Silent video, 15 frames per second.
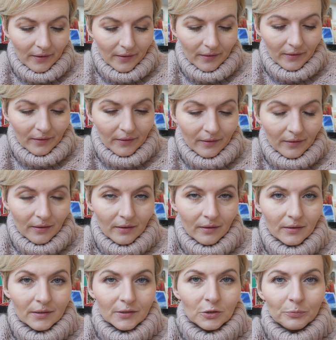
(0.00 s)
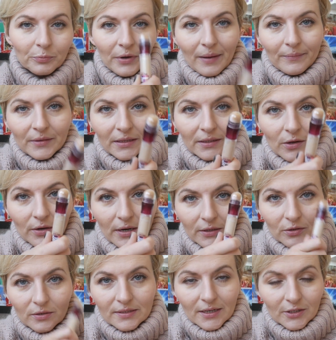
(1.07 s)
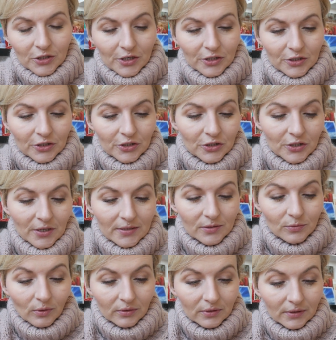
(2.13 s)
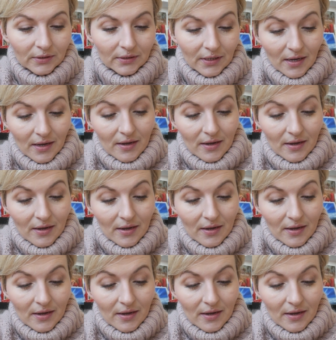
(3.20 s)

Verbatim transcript: i kupiłam ten korektor za 46 zł.